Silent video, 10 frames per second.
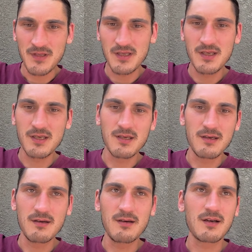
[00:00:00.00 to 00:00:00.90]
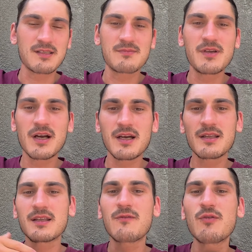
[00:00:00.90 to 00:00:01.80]
И
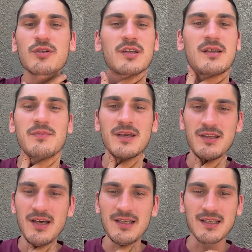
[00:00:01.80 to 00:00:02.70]
размеры на фото не передать,